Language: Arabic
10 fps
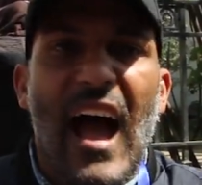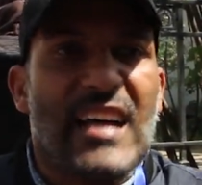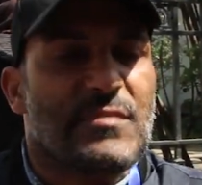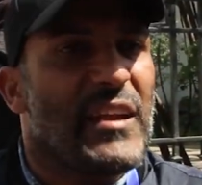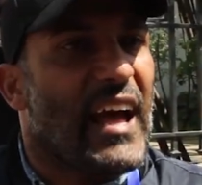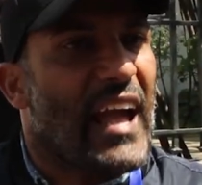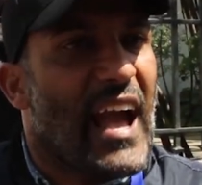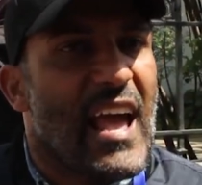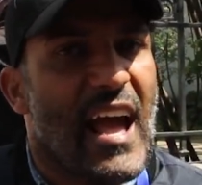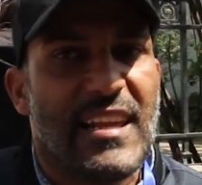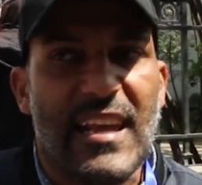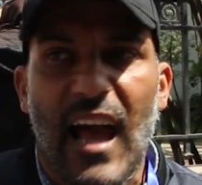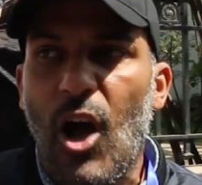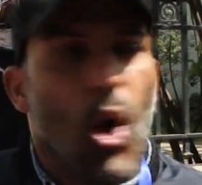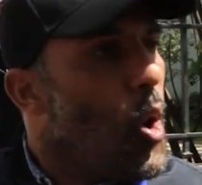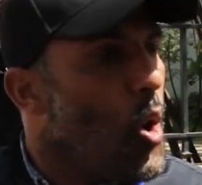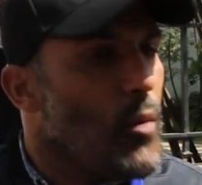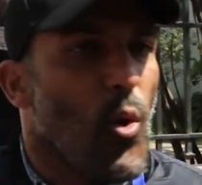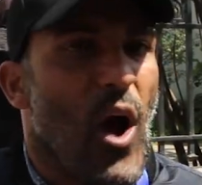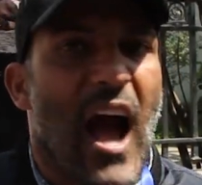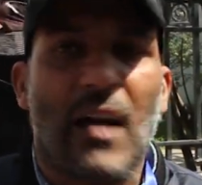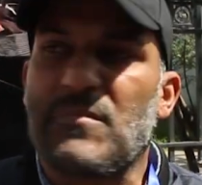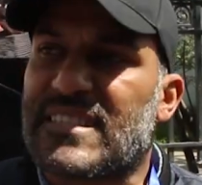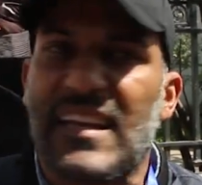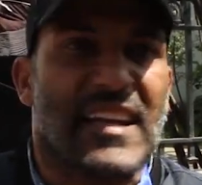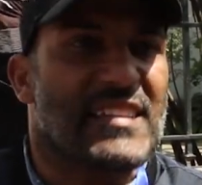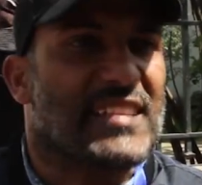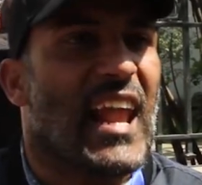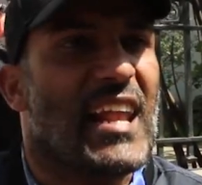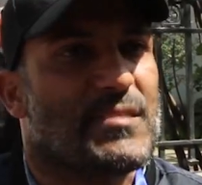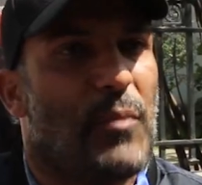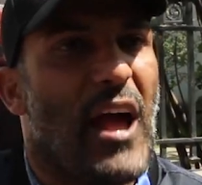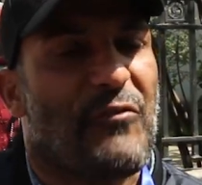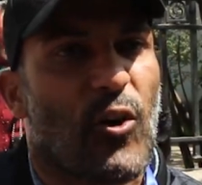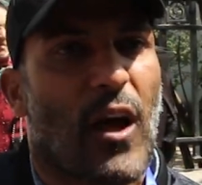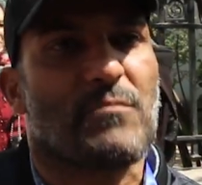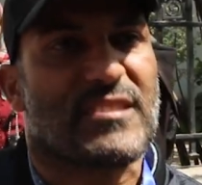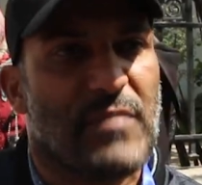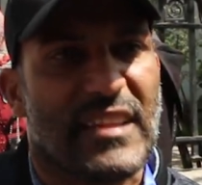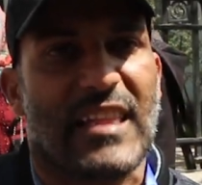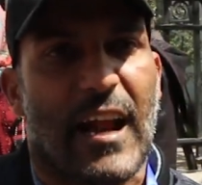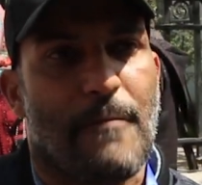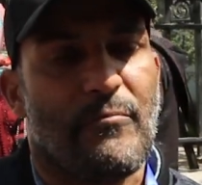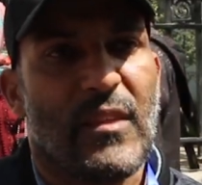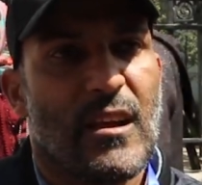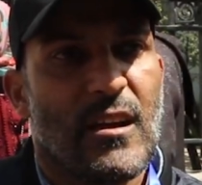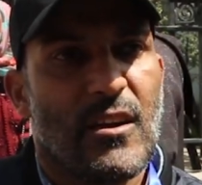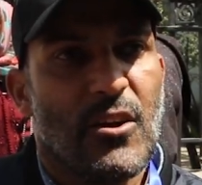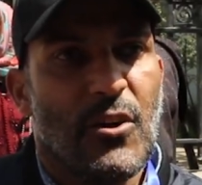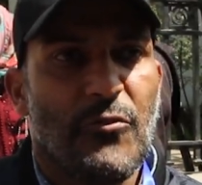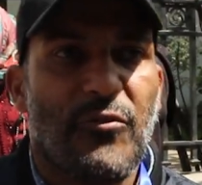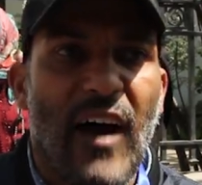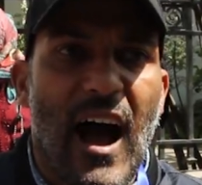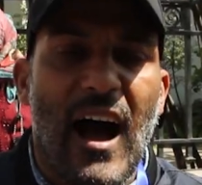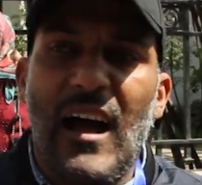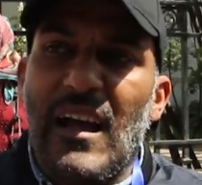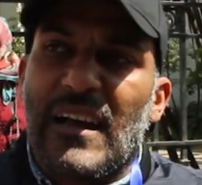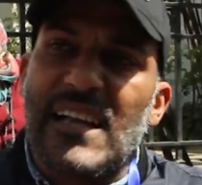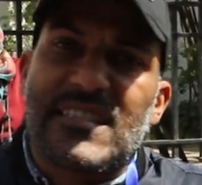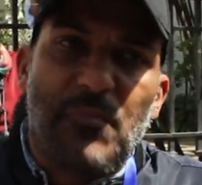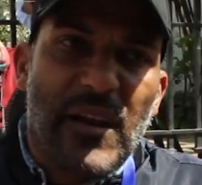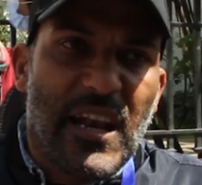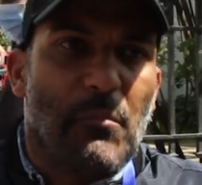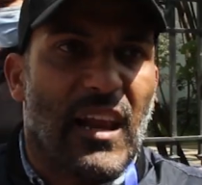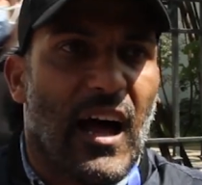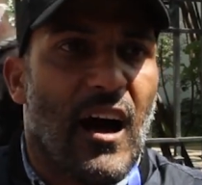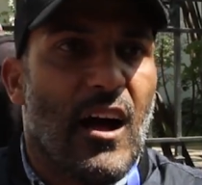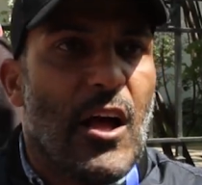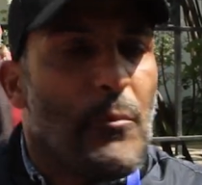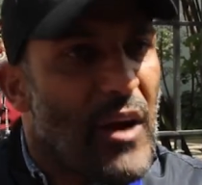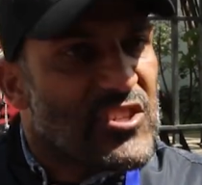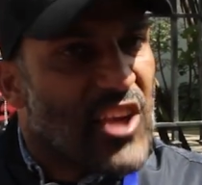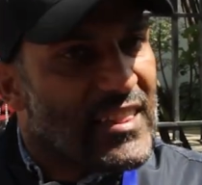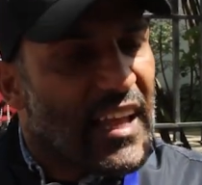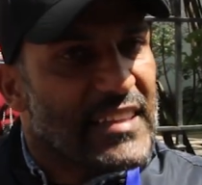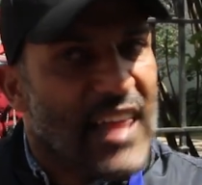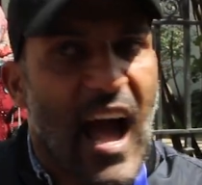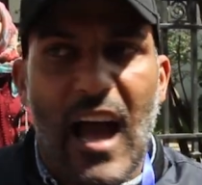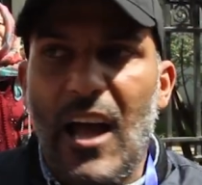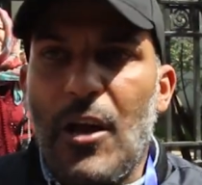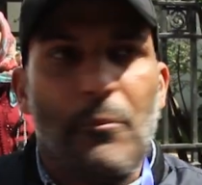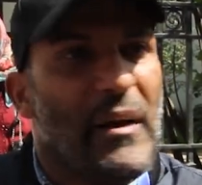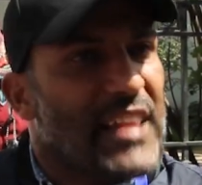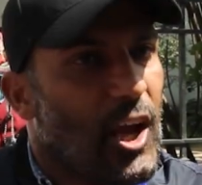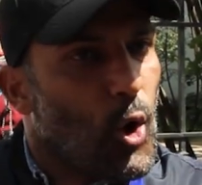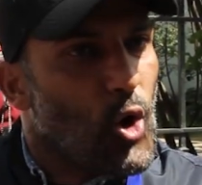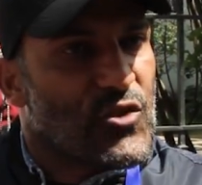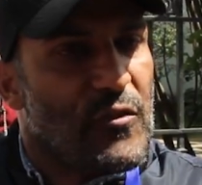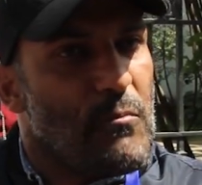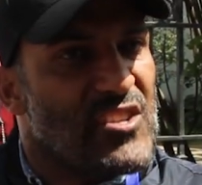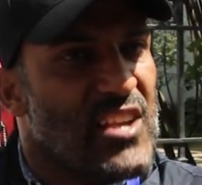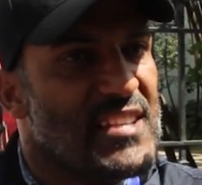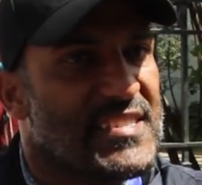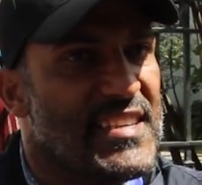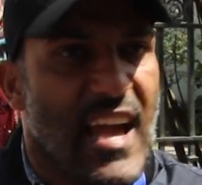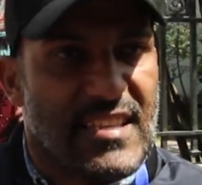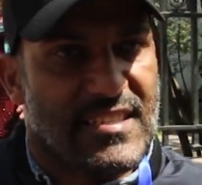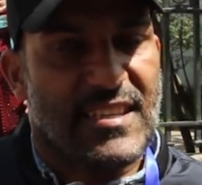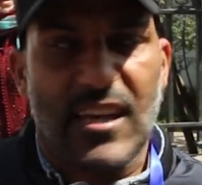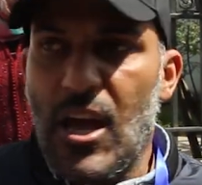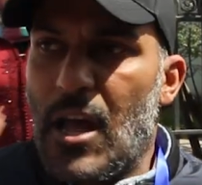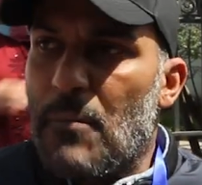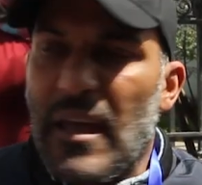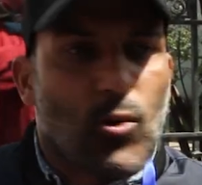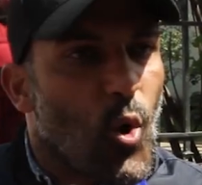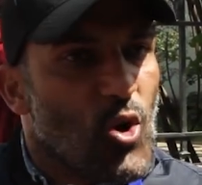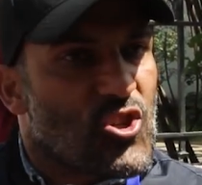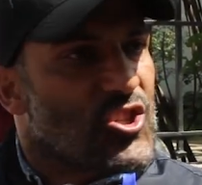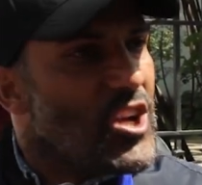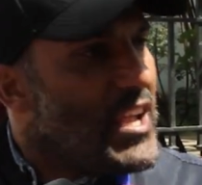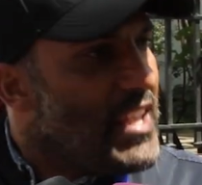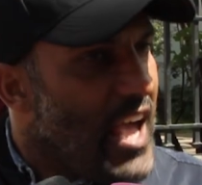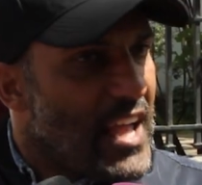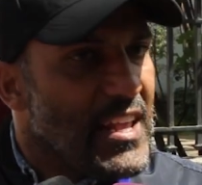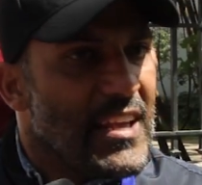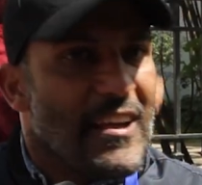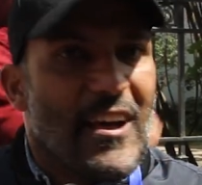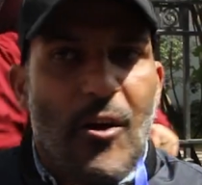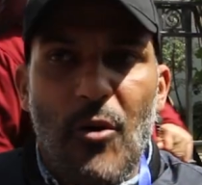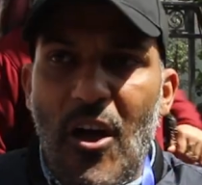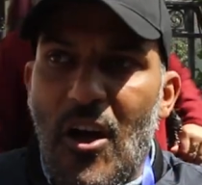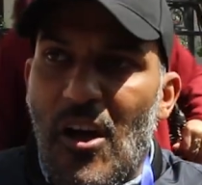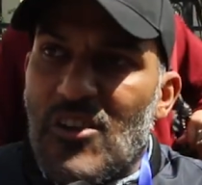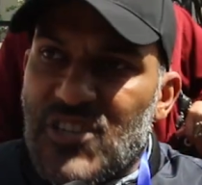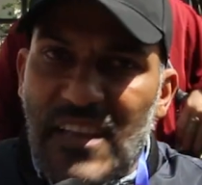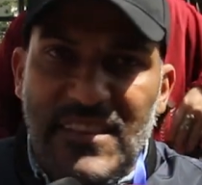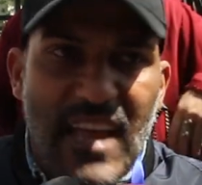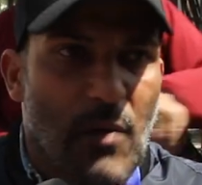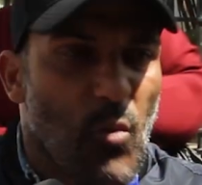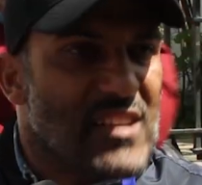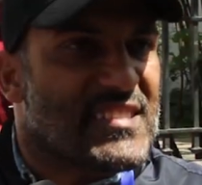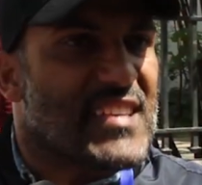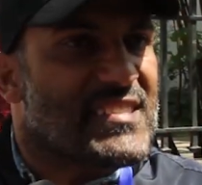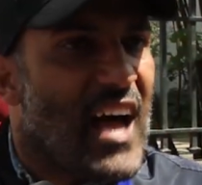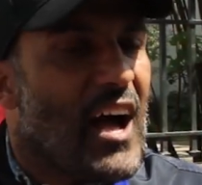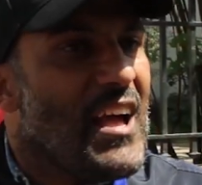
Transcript: اثمنه خياليه والمعاق مسكين كيتخلص ب 2500 درهم فكنتمنى من الله باش هذا القطاع ما يدخلوش في المجال السياسي ما يكونش يعني آه، شاده مؤسسه